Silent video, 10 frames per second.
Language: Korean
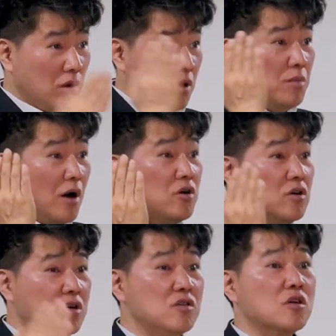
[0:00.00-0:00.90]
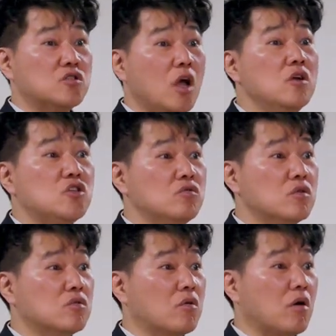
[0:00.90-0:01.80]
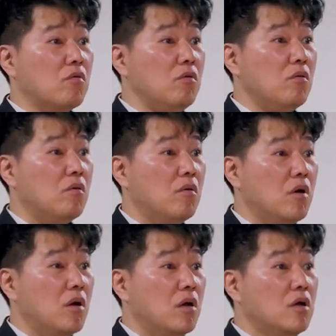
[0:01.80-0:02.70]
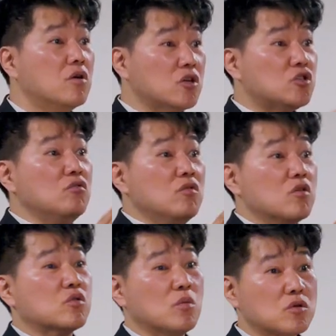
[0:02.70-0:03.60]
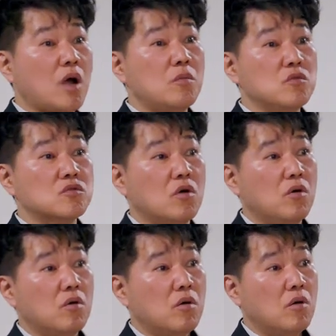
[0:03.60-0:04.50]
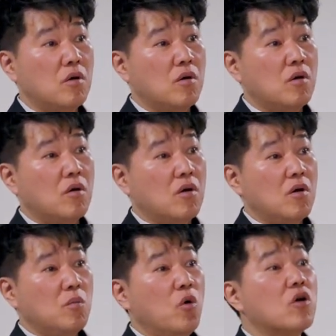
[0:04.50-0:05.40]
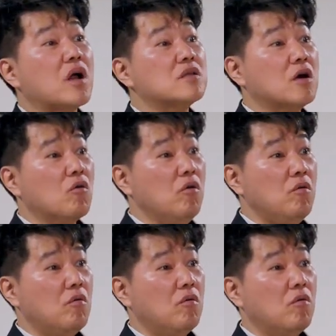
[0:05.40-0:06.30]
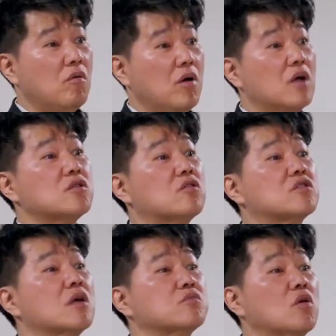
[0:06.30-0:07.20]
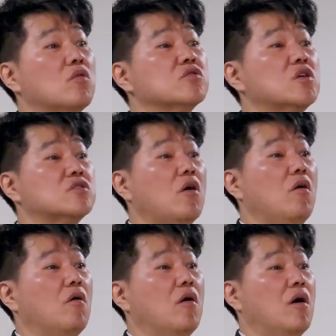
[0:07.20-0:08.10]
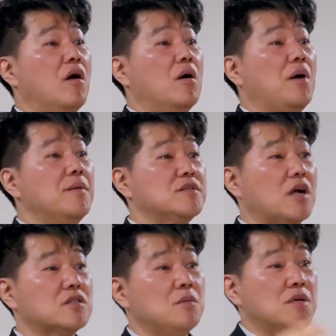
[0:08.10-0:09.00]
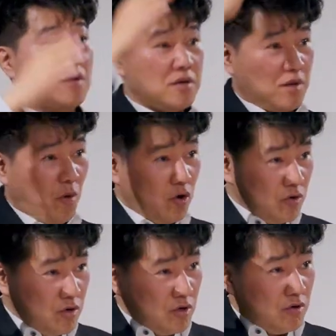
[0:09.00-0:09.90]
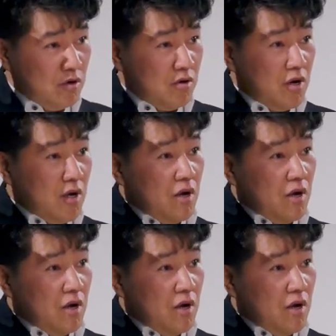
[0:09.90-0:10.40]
이만큼 크는 게 제일 쉬운 기도라고? 이렇게 쉬운 것도 못하면서 뭘 하냐고? 그래서 그때부터 꽂혀서 밤에 잘 때마다 이렇게 머리 올리고